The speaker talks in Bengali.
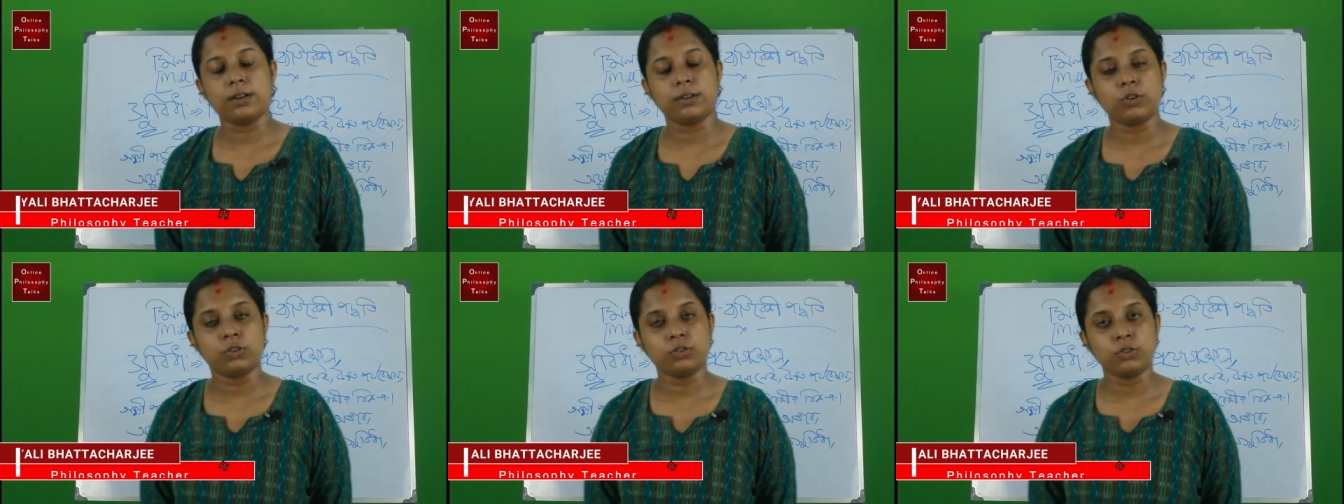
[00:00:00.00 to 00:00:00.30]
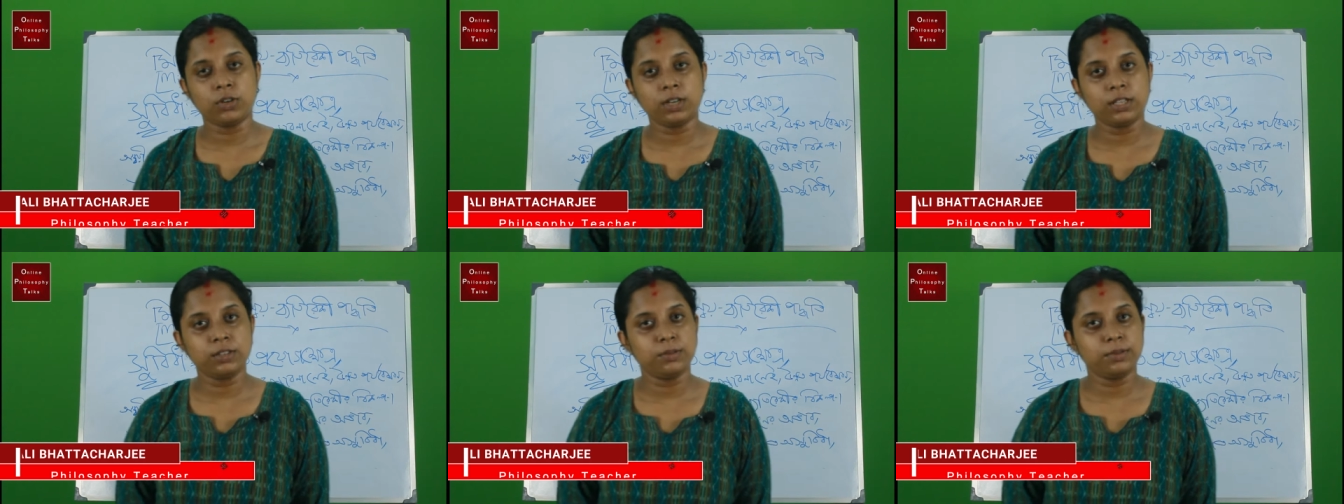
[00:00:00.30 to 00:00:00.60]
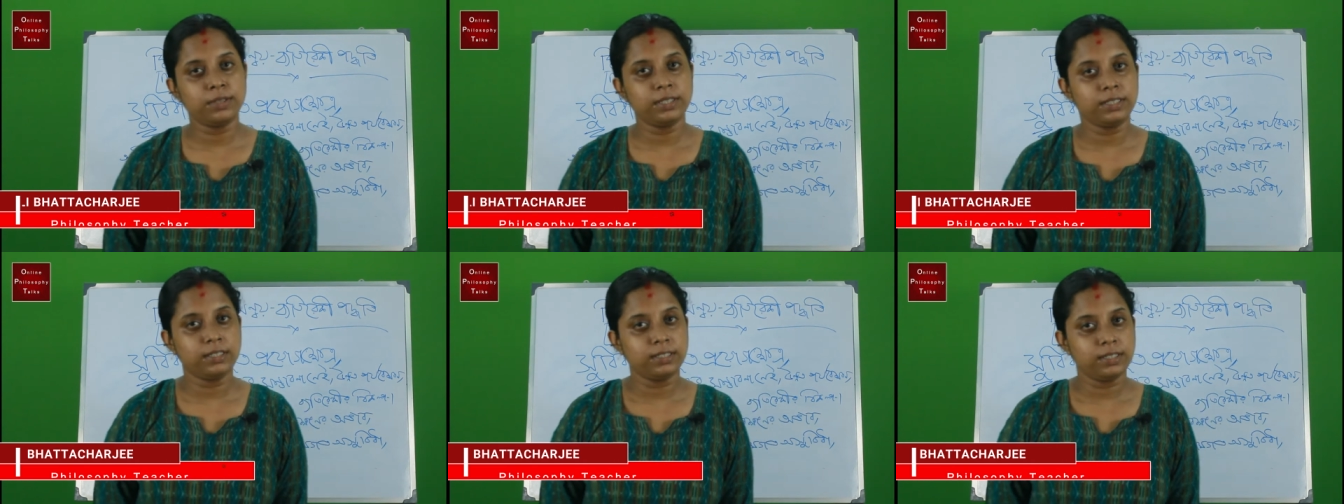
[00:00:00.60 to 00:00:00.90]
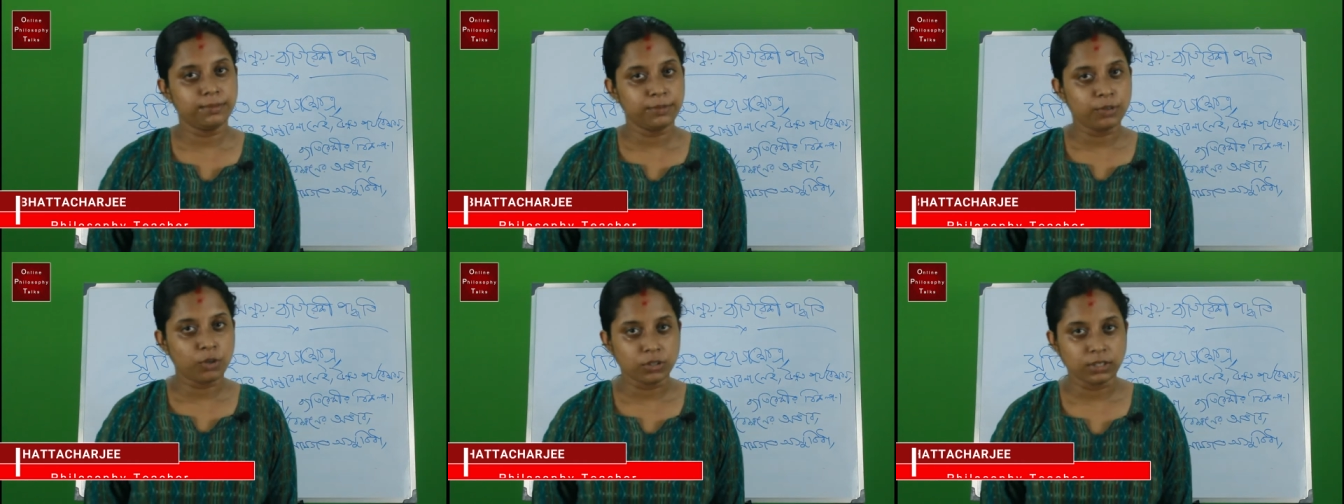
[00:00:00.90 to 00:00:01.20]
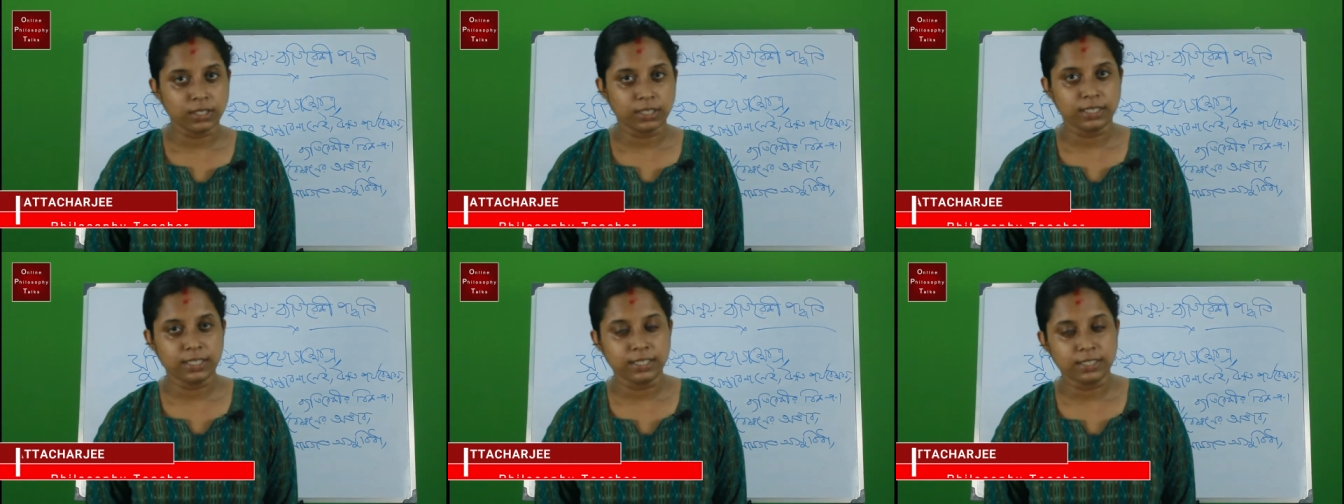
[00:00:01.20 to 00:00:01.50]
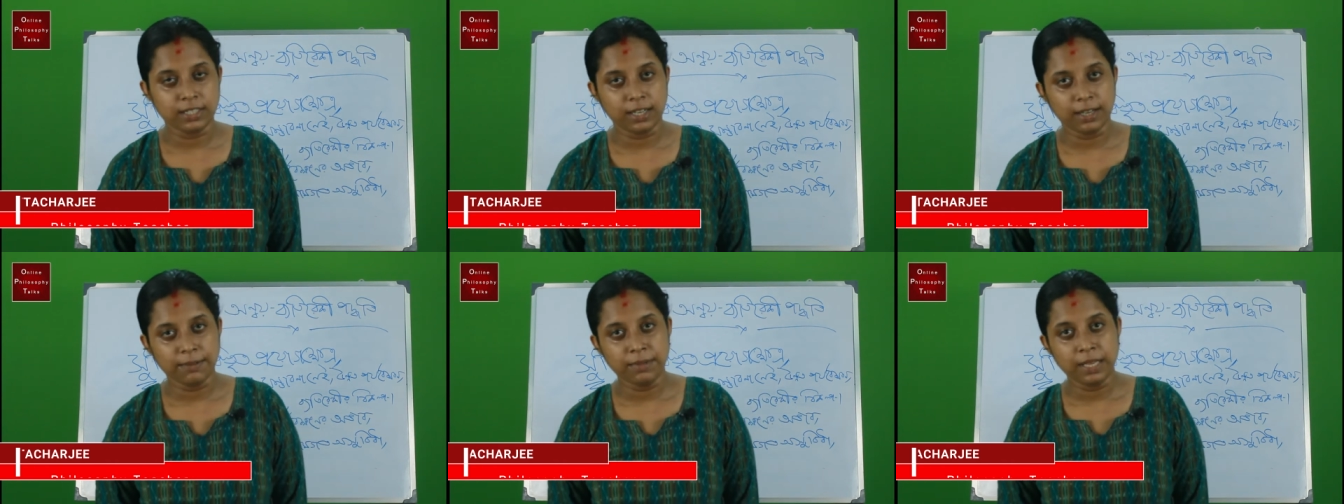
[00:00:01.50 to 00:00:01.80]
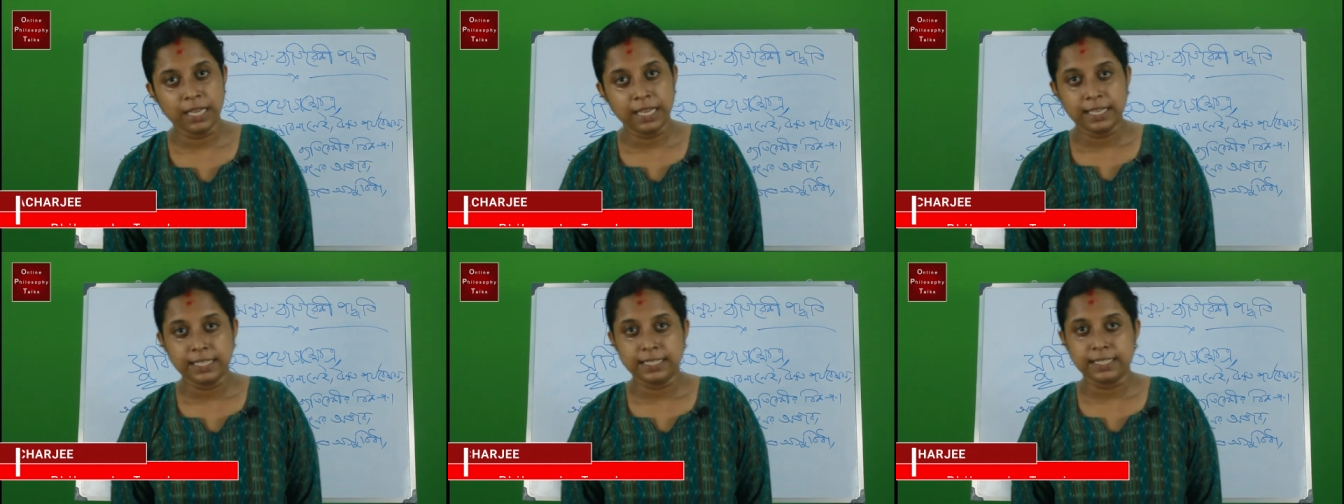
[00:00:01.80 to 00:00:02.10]
গতকাল তোমাদের যে আমি কথা দিয়েছিলাম
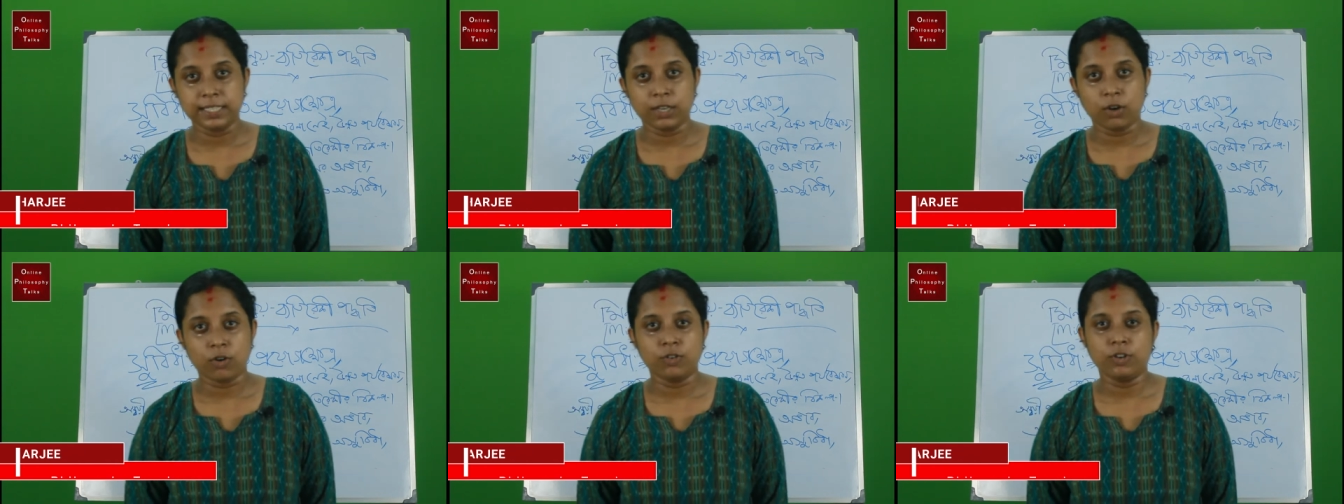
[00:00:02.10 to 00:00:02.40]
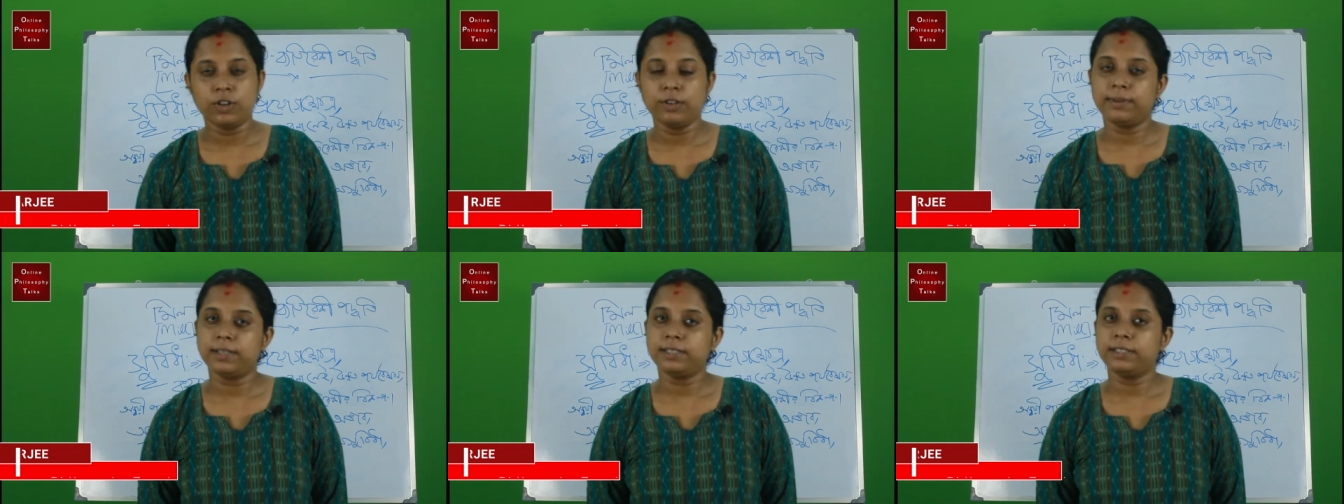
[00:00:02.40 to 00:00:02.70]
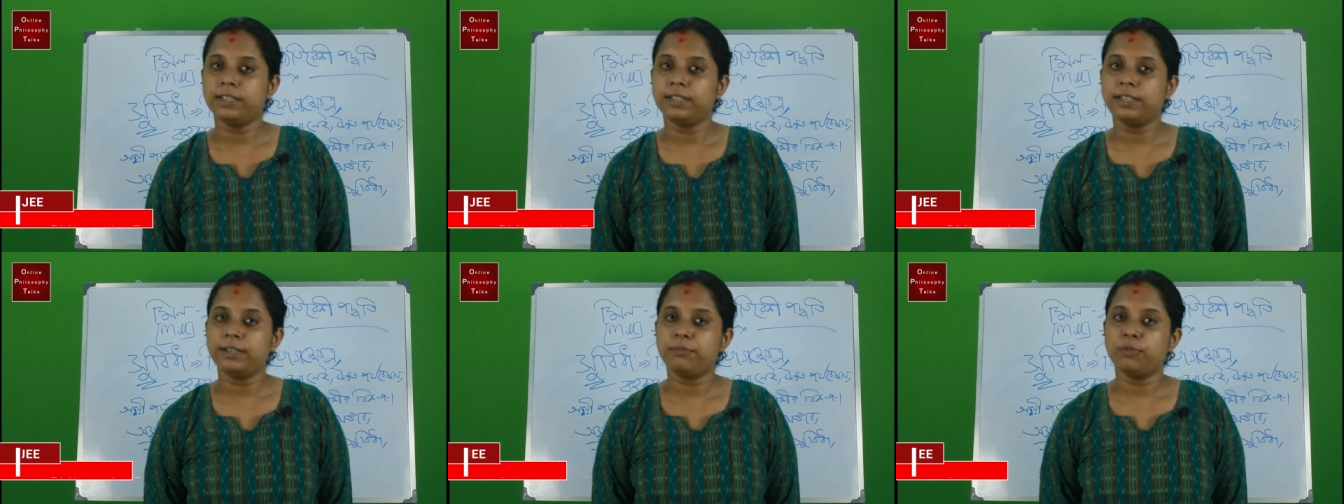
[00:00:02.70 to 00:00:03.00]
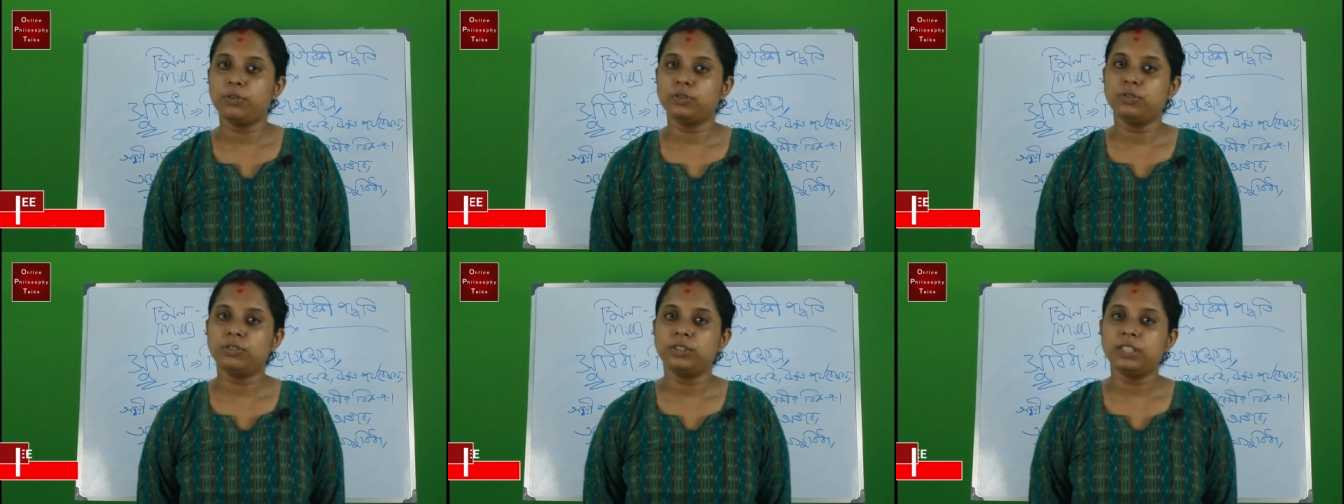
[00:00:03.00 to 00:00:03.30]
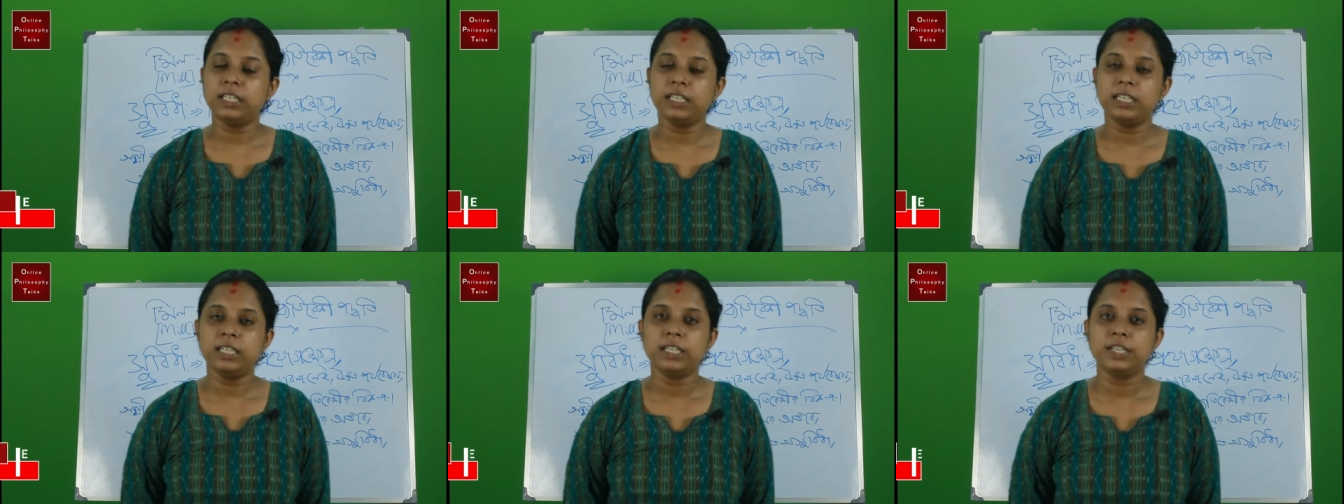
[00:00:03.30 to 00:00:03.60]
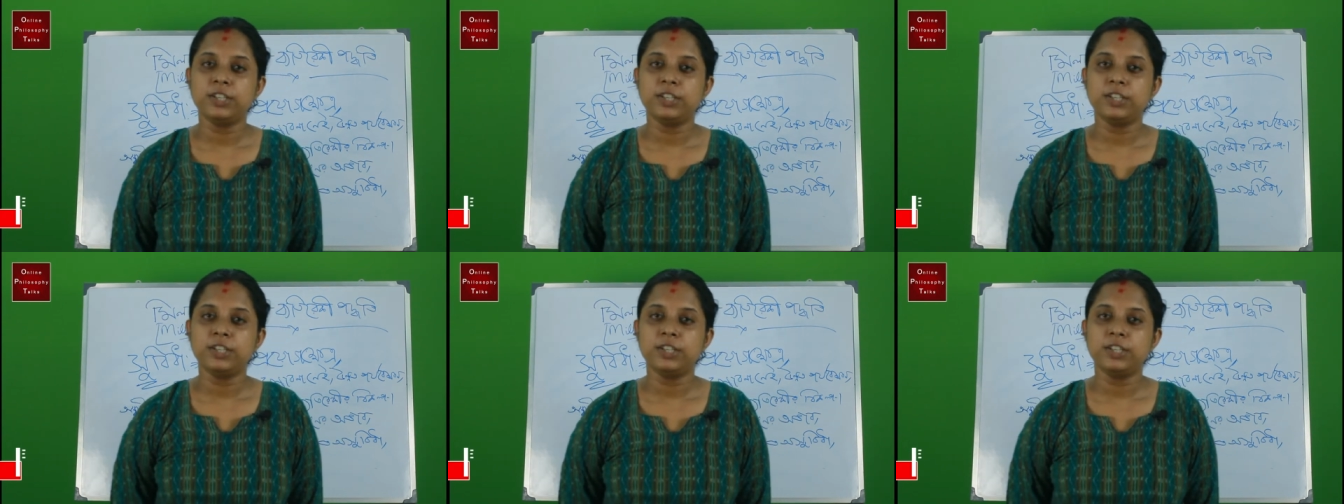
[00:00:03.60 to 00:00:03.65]
যে অন্ডয় ব্যতিরেকি পদ্ধতির